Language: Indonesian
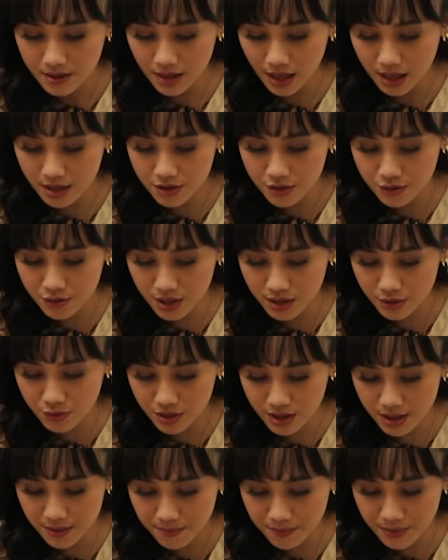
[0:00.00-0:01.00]
Teksturnya
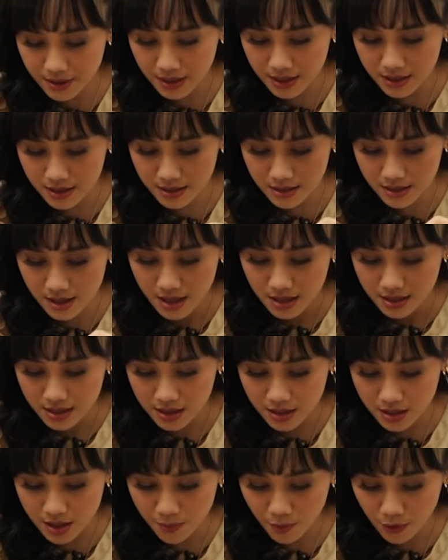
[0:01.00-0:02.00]
tuh tipis.
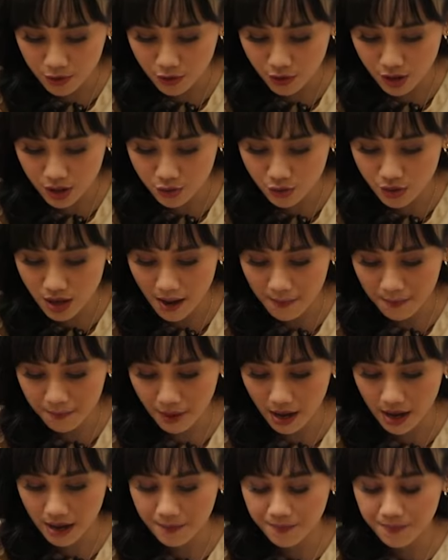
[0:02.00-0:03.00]
Jadi dipotongnya tuh
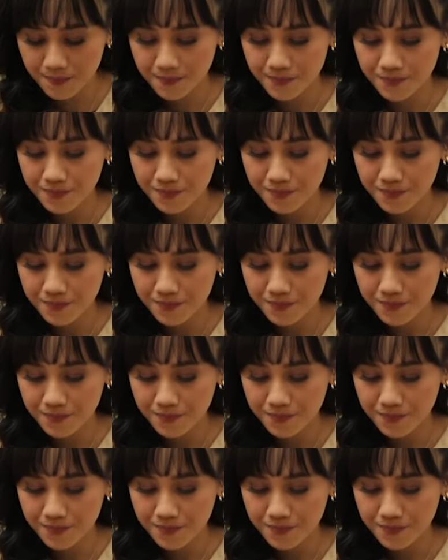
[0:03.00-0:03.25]
gampang.